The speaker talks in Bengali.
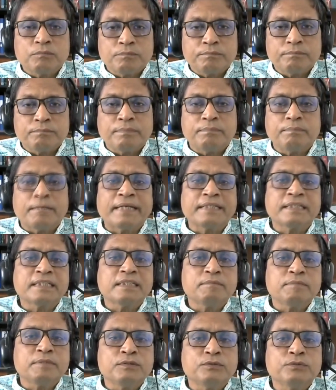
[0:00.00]
পাইকারি
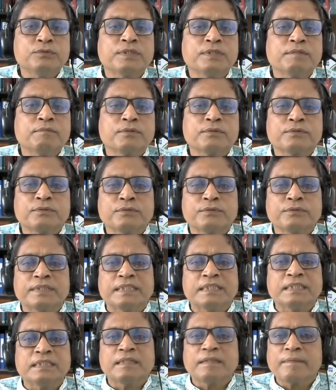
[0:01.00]
বিদ্যুতে
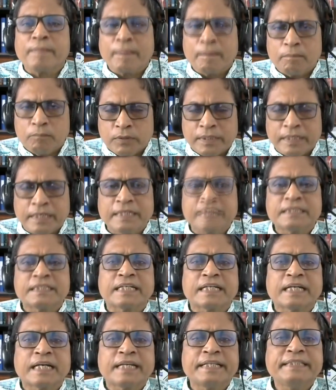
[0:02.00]
ভর্তুকি মেনলি
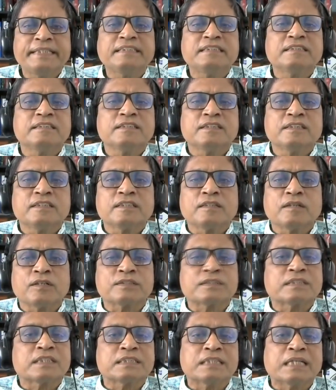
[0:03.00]
সেখানেই
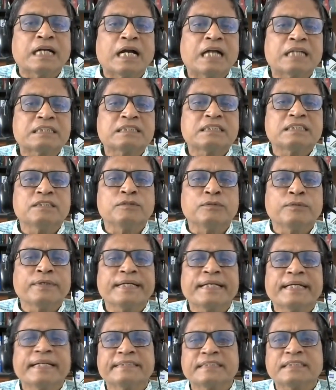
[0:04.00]
অর্থাৎ ঘাটতি
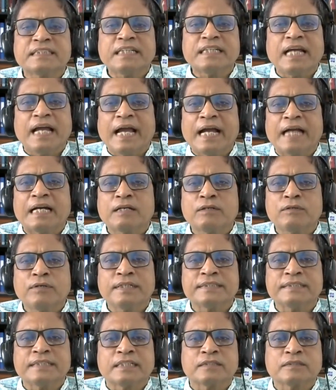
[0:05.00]
রয়ে গেছে এগারো
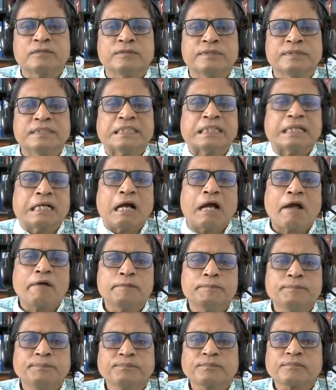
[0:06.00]
হাজার কোটি টাকা
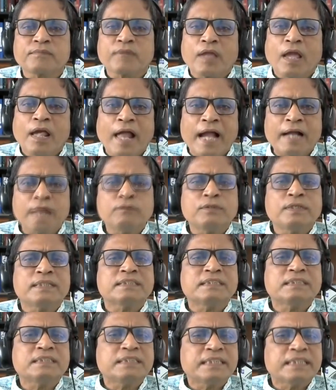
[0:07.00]
এখন
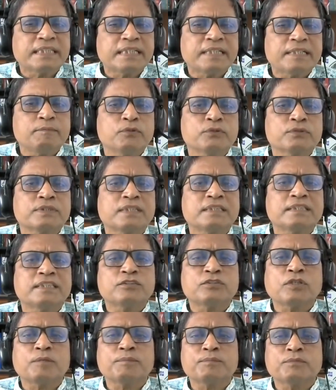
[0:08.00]
আসেন সেখানে
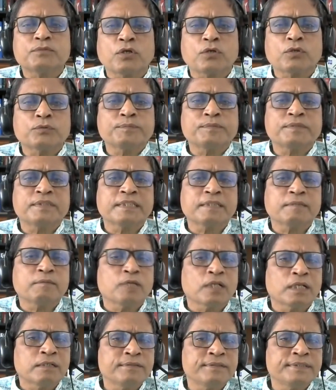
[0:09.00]
ভোক্তাদের তরফ থেকে
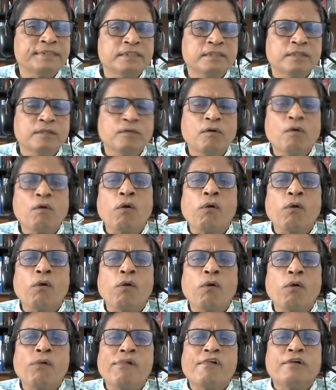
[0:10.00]
বলা হয়েছিল
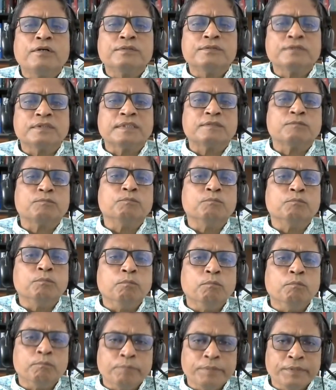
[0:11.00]
যে
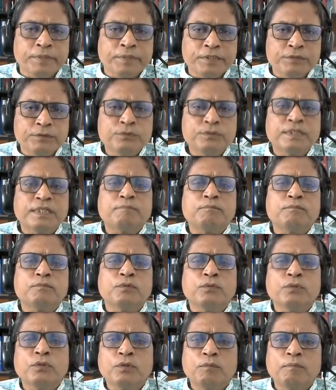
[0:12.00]
বিদ্যুতের মূল্য
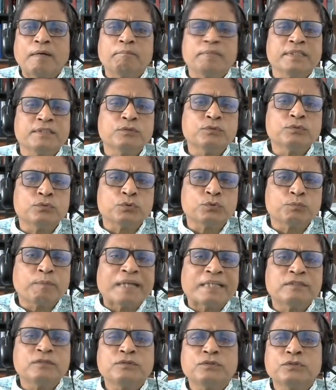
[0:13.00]
বা বিদ্যুৎ
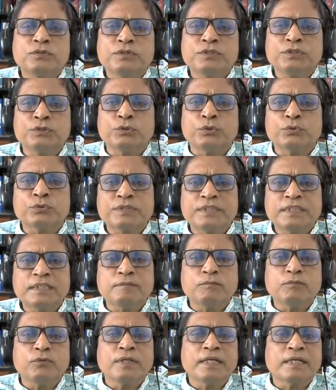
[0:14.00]
উৎপাদন যদি যৌক্তিক
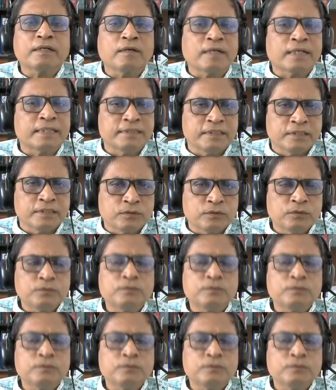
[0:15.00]
মূল্যে করা যেত